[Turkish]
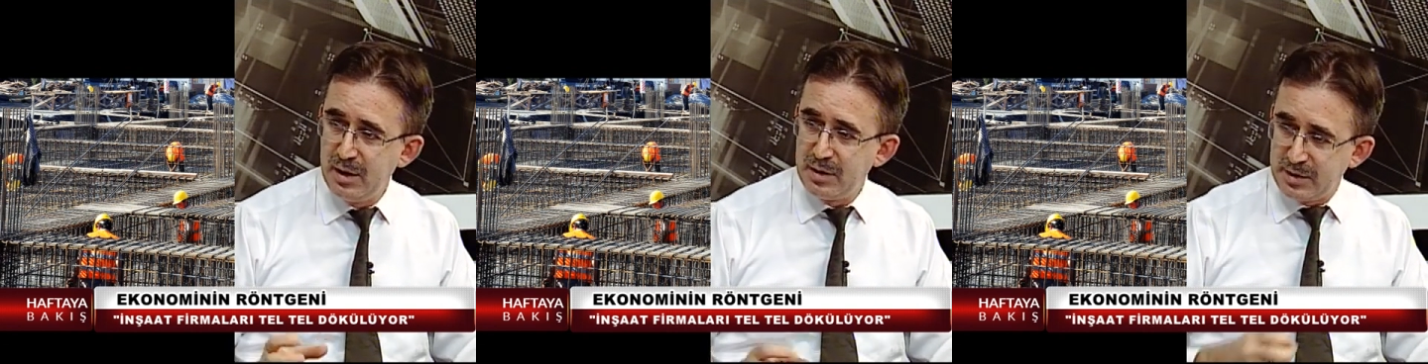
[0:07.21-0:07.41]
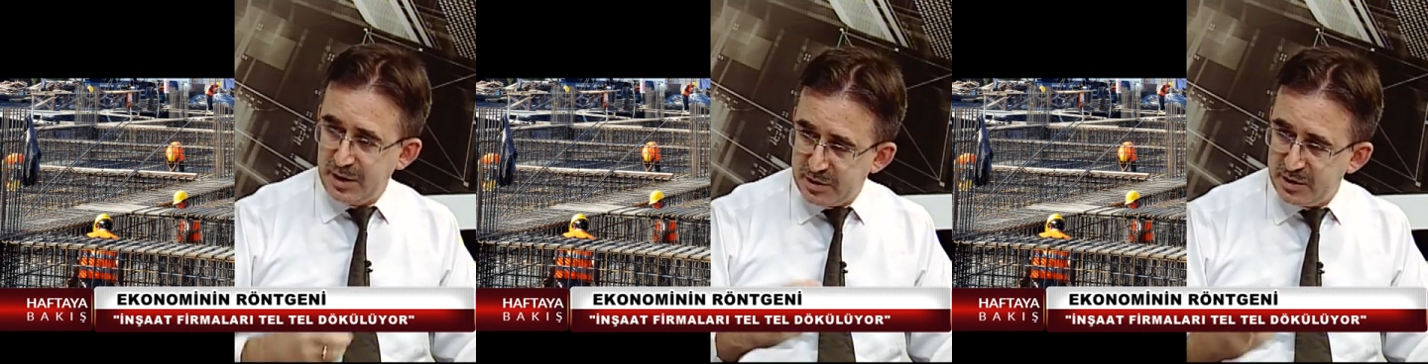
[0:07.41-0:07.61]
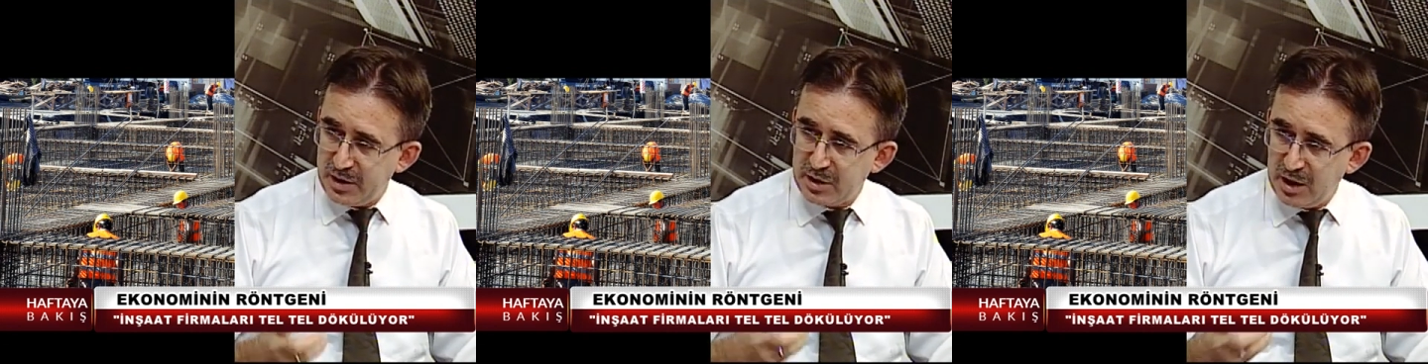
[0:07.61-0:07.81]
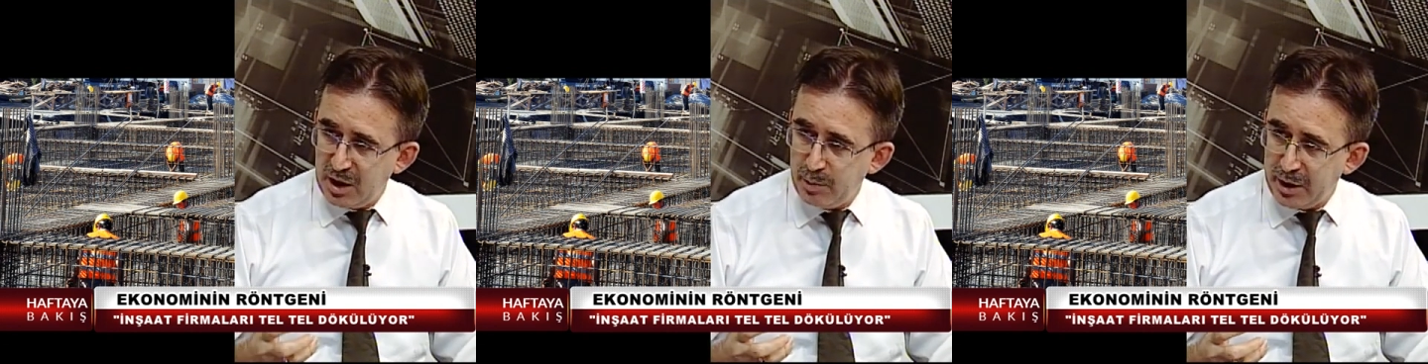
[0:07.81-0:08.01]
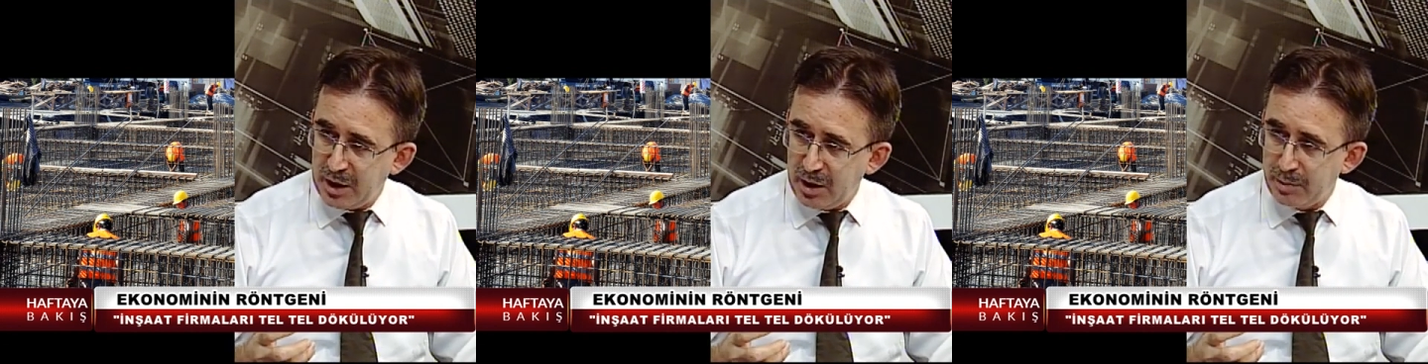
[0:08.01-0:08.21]
destekle
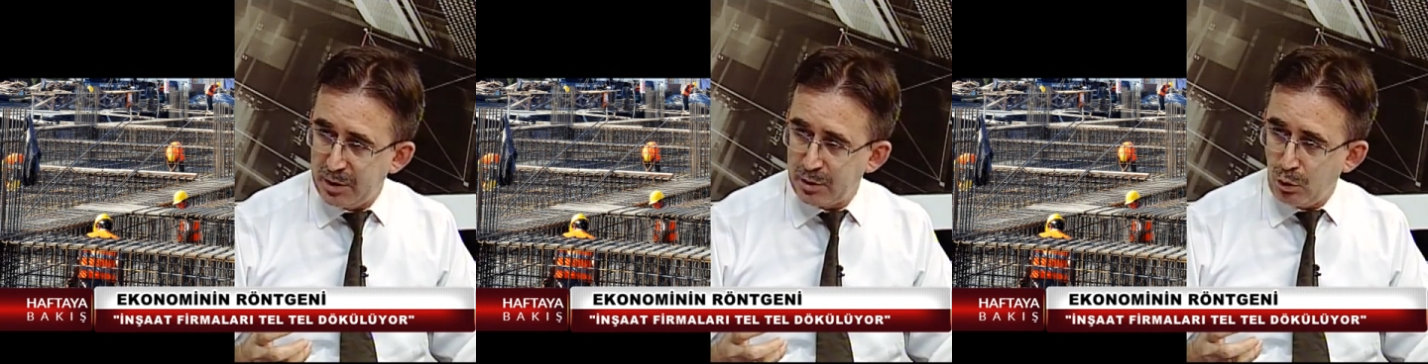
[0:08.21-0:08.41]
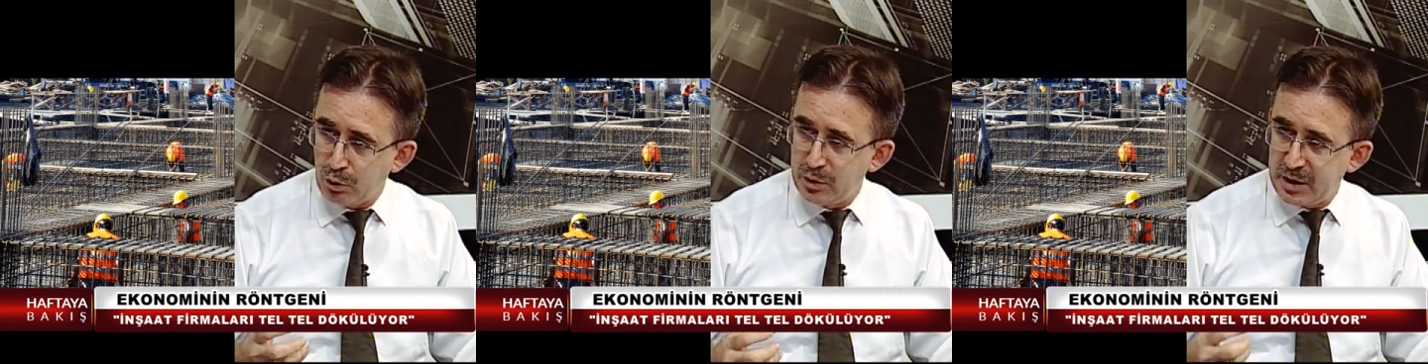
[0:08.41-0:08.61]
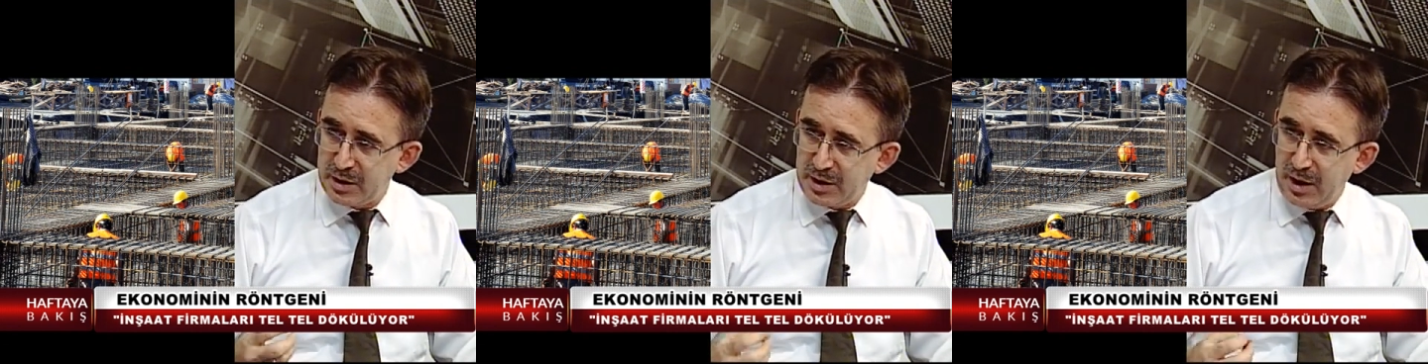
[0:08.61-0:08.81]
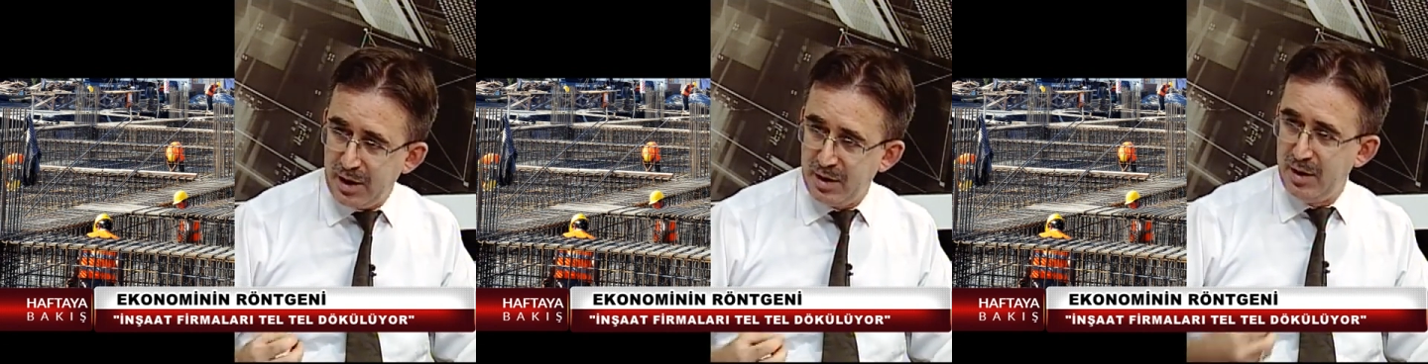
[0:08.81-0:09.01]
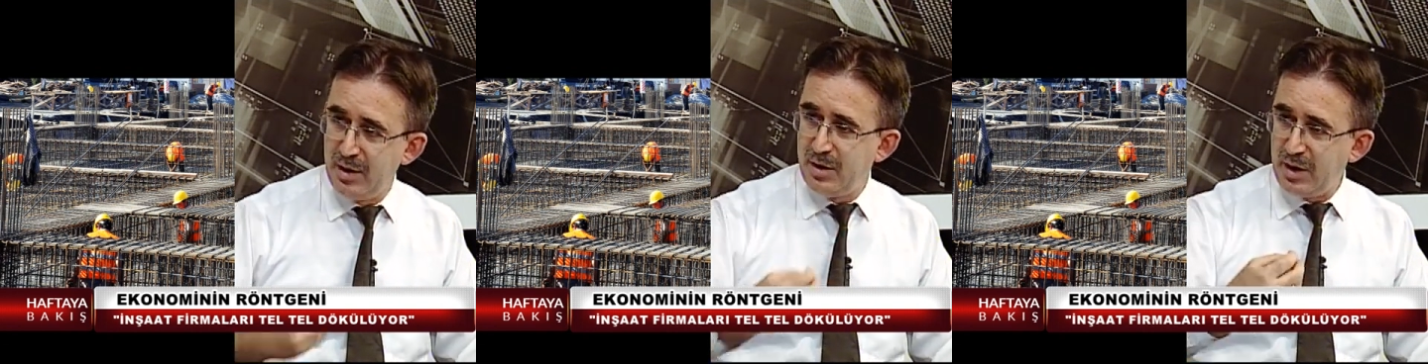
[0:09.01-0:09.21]
beraber onları da
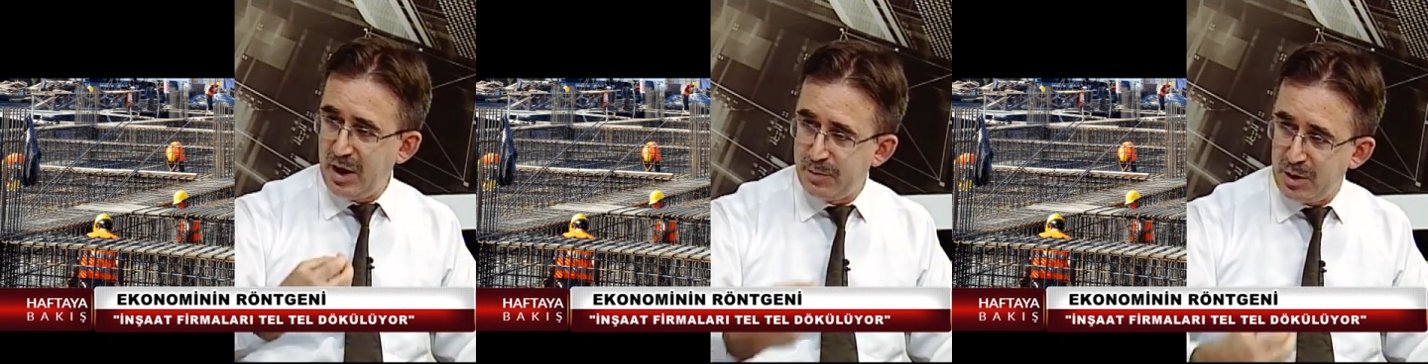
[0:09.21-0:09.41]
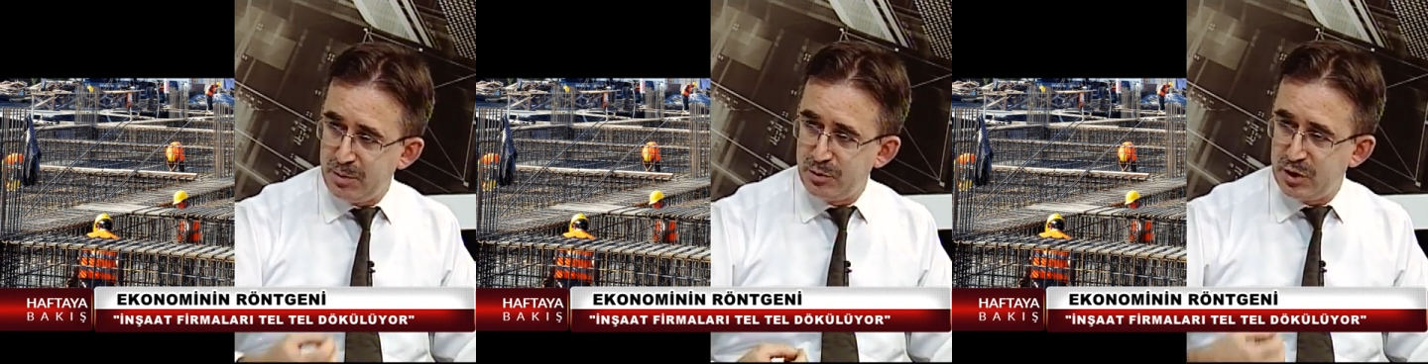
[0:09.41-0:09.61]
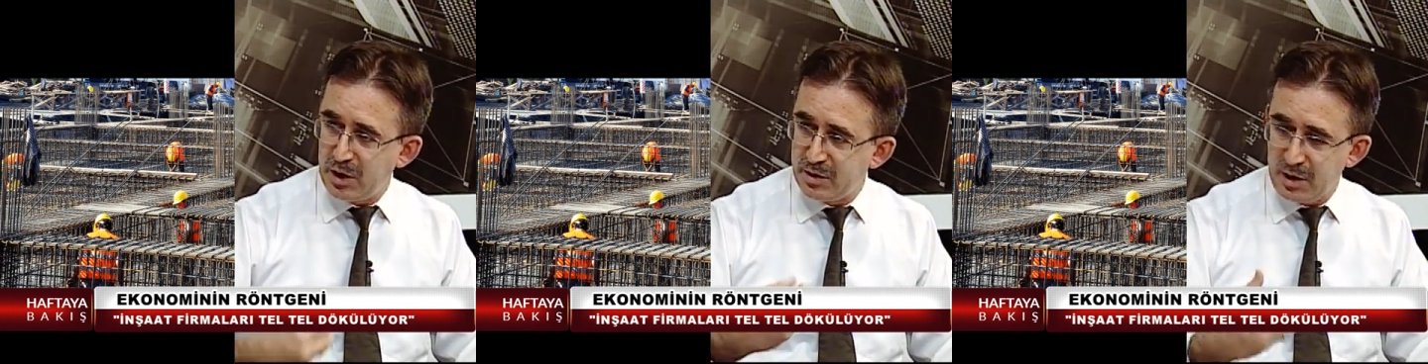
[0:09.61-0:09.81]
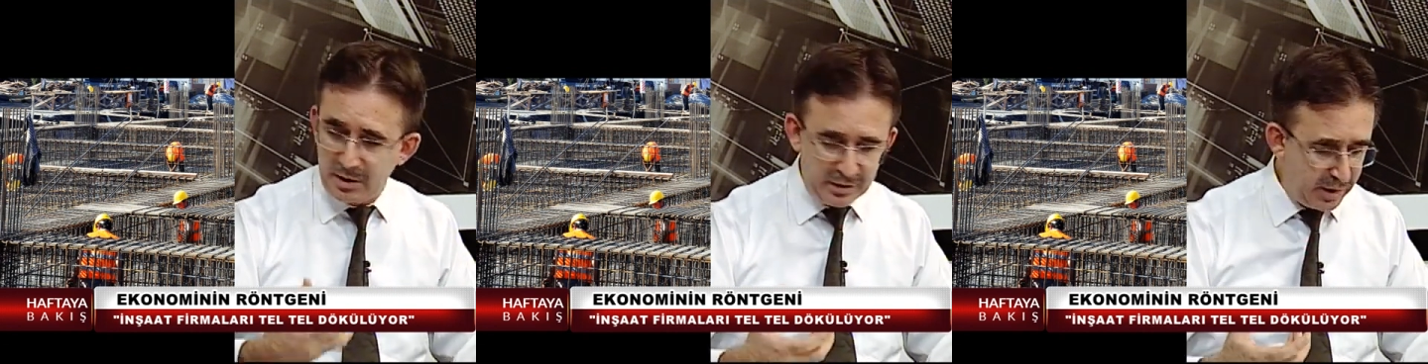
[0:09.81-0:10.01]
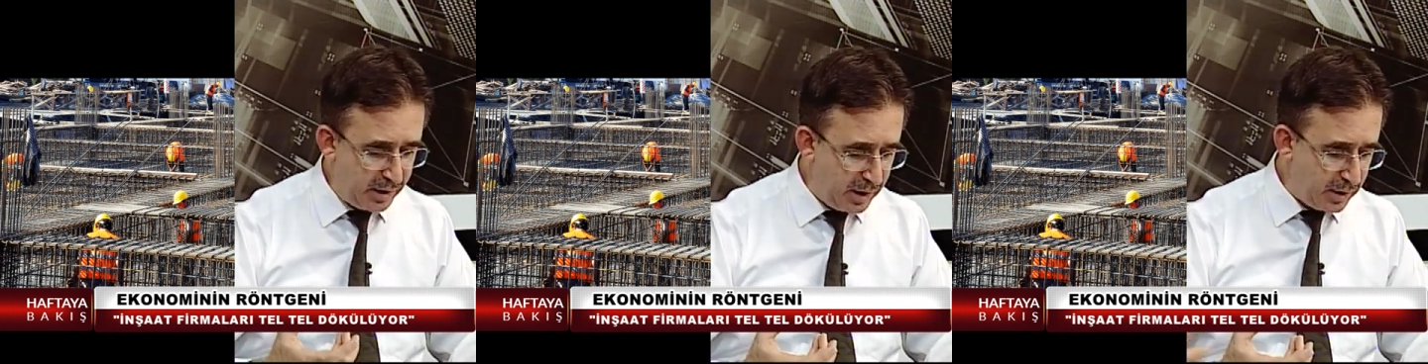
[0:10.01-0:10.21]
efendim
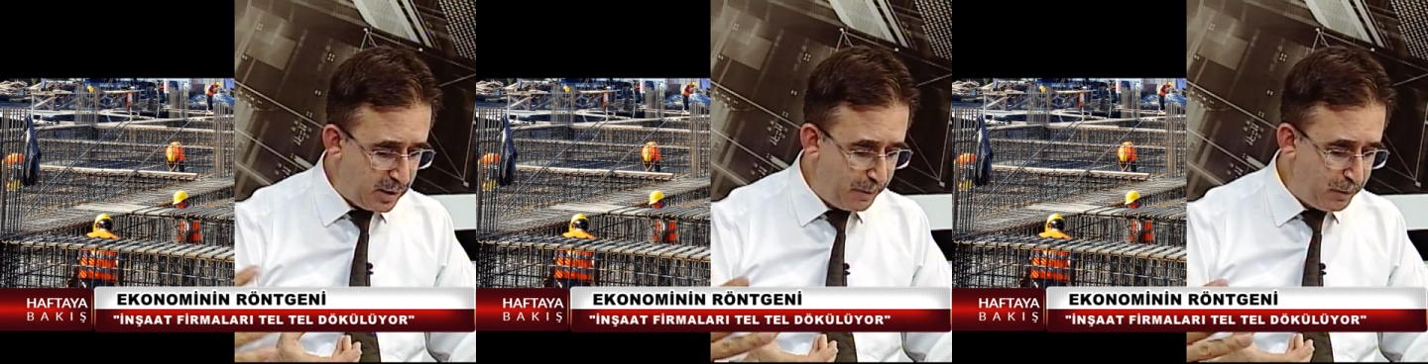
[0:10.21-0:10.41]
canlandırarak